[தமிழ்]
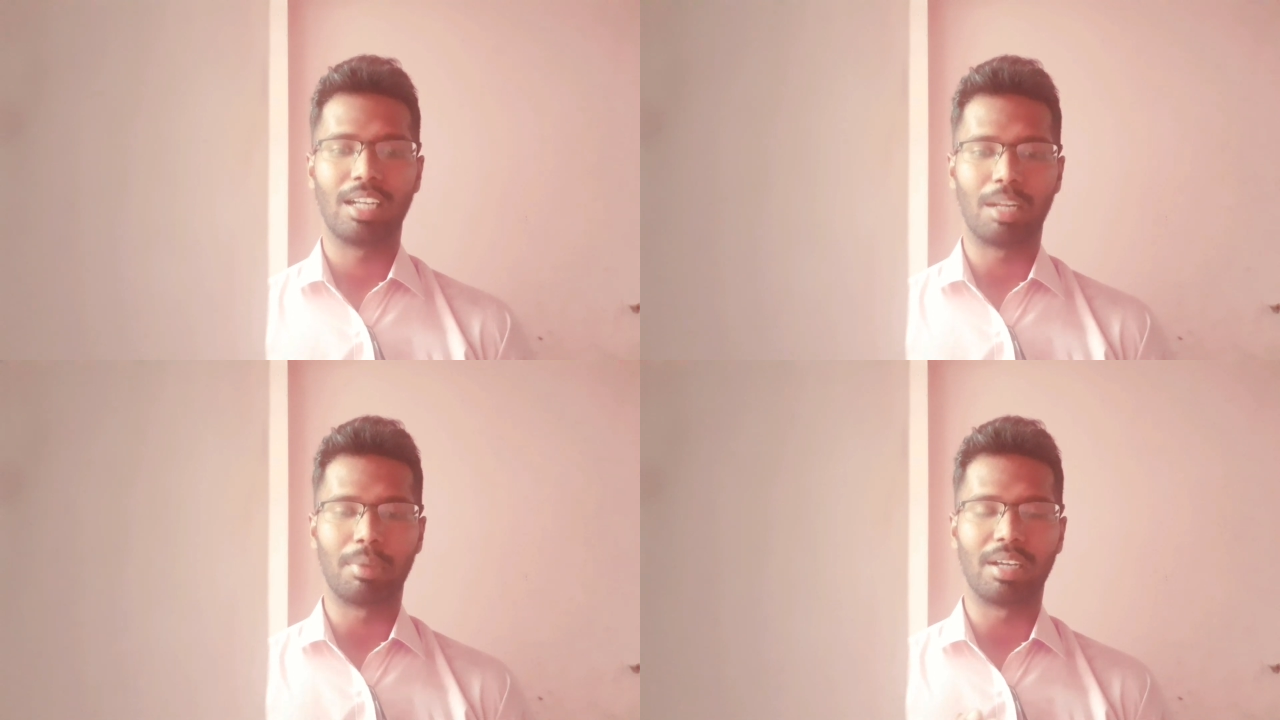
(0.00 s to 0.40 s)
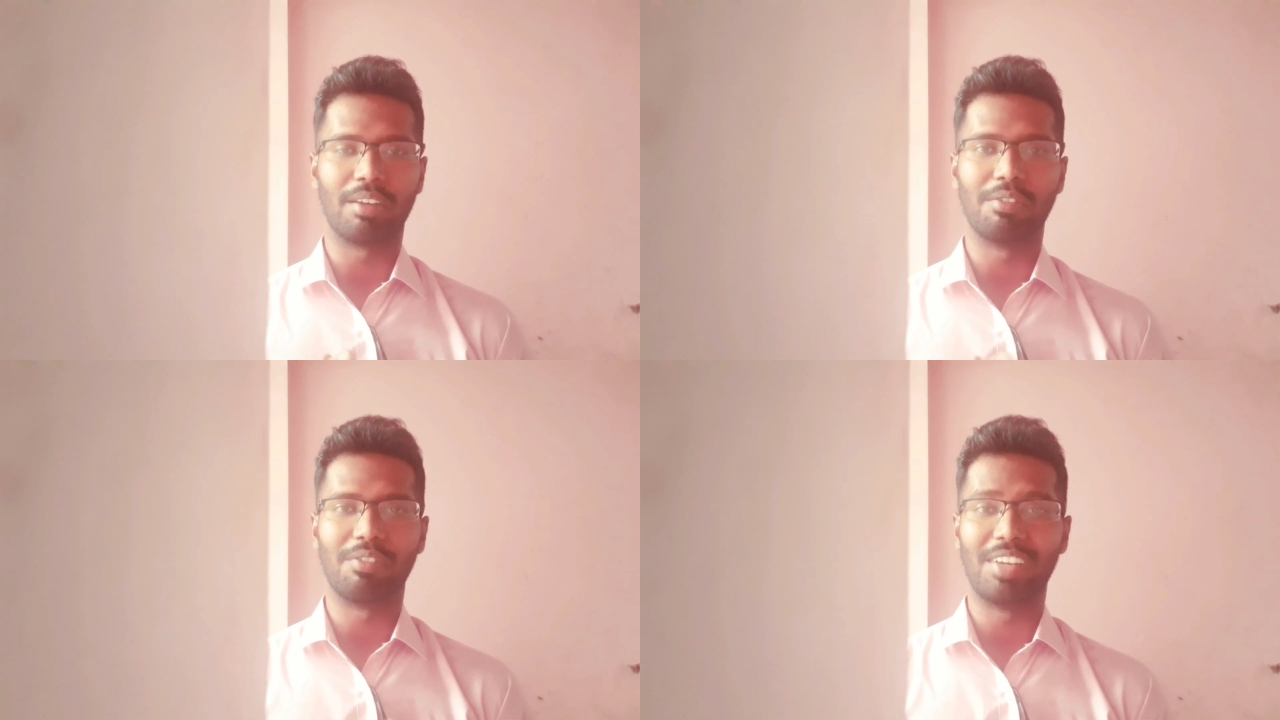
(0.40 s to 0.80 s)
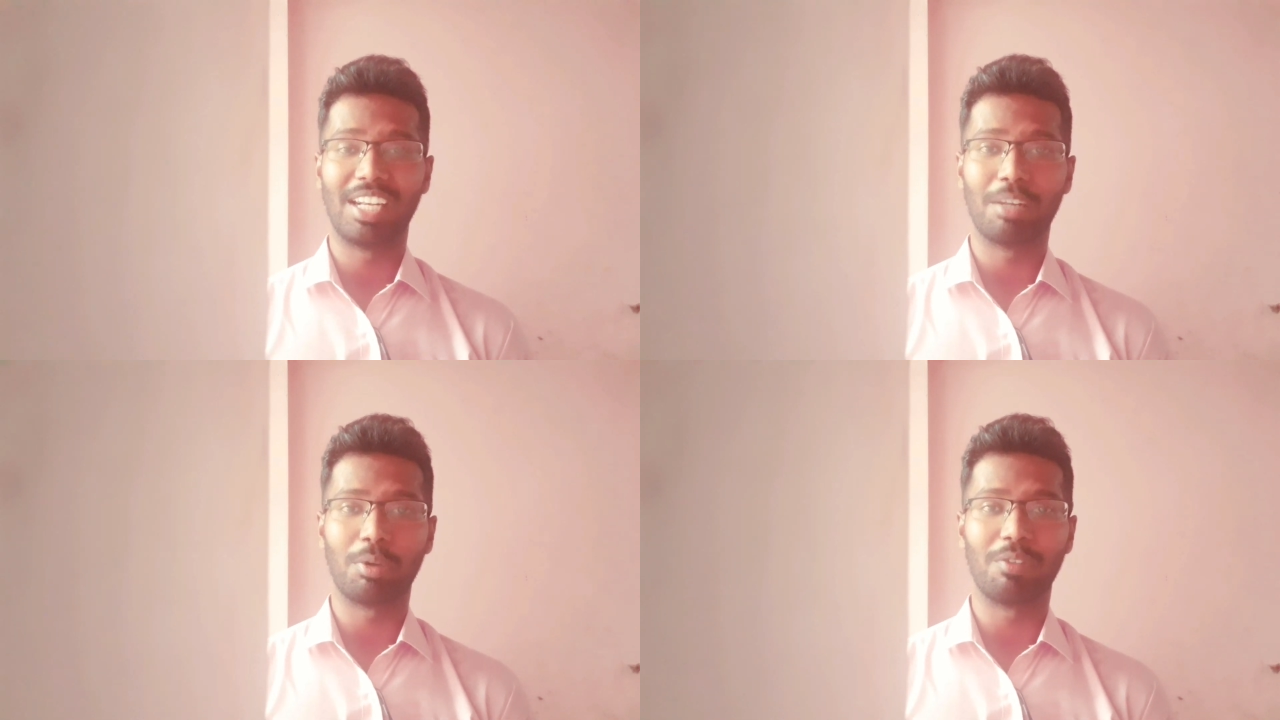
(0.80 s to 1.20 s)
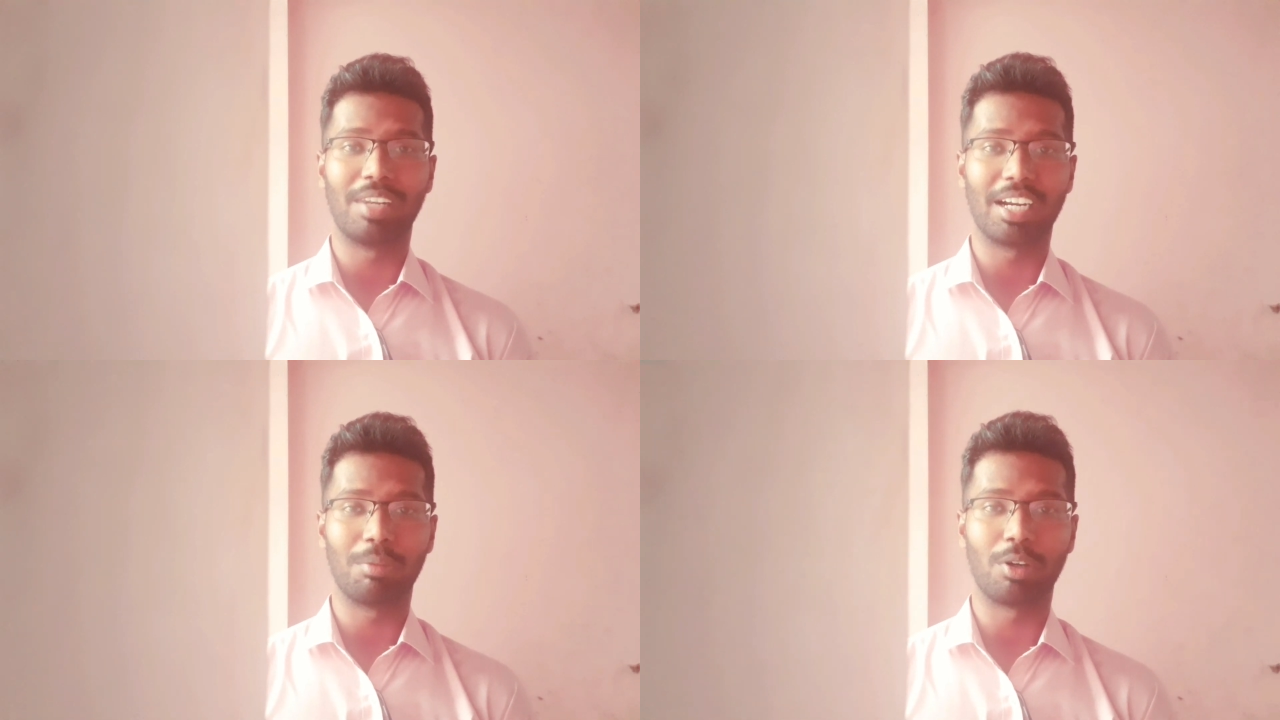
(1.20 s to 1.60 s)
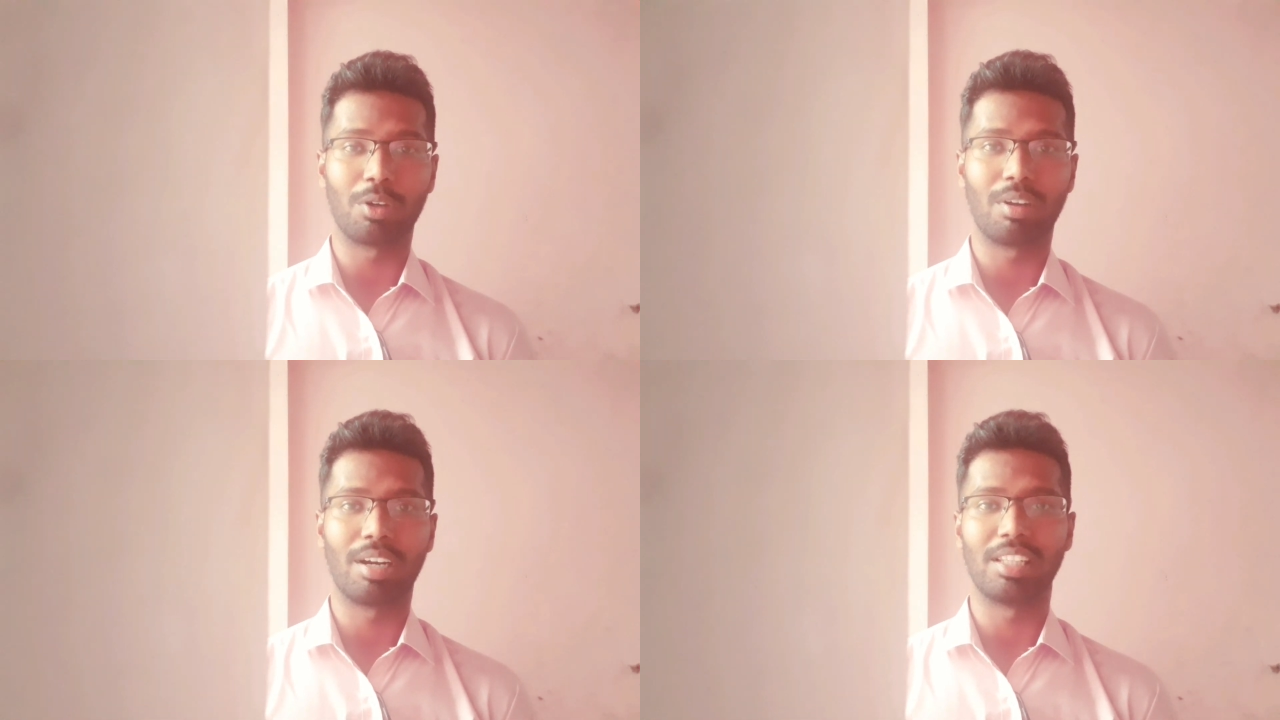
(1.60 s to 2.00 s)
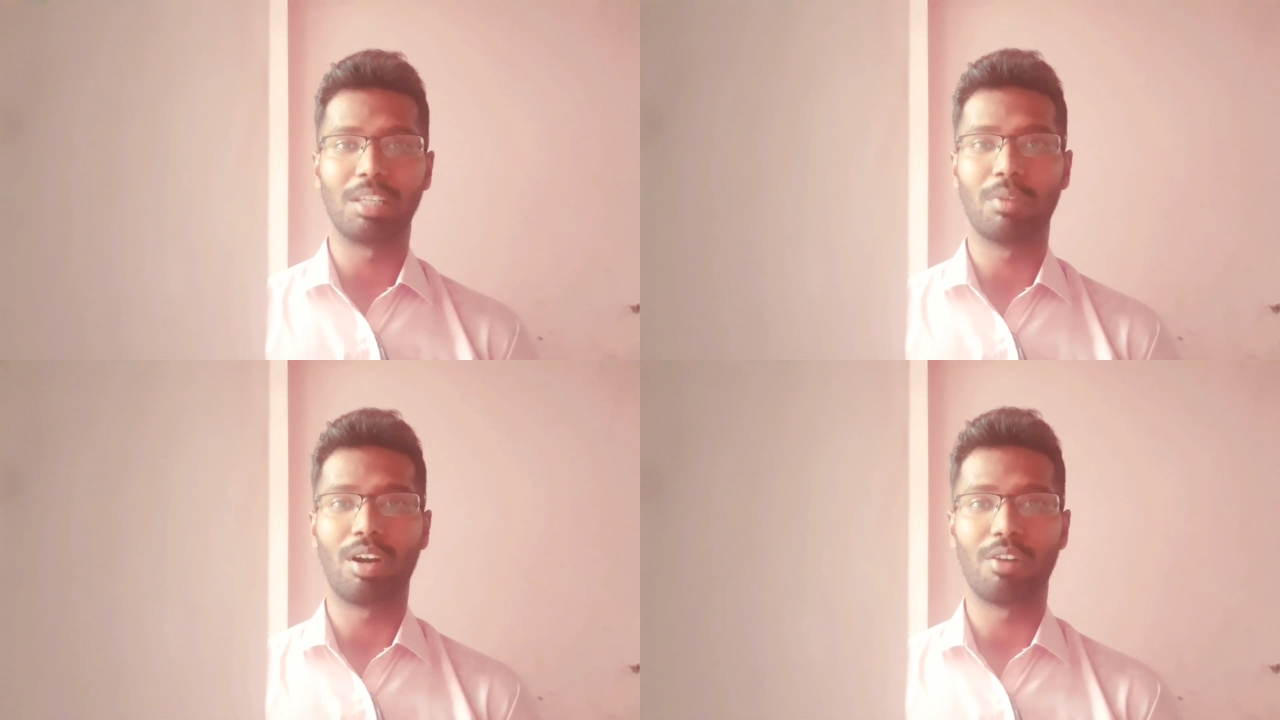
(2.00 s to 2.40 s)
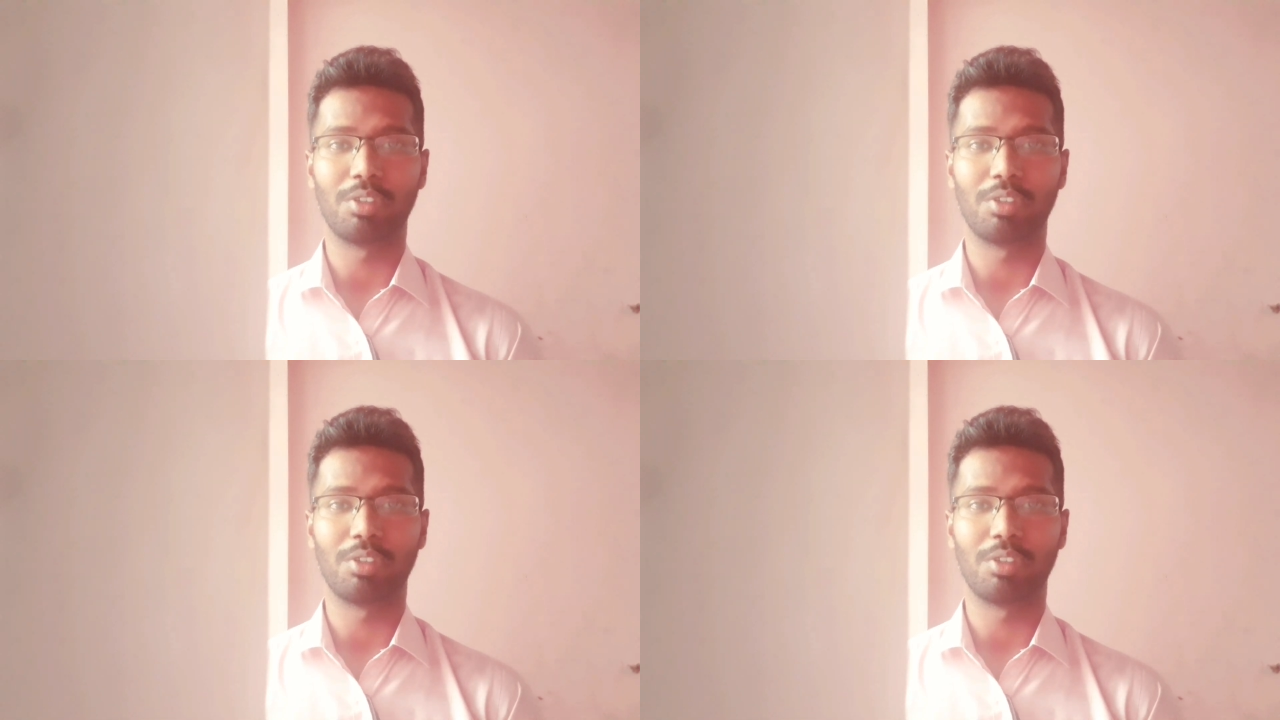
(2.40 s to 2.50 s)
நம்ம வெளில போய் விளையாட மாட்டோம் அண்ட் அதிகமாக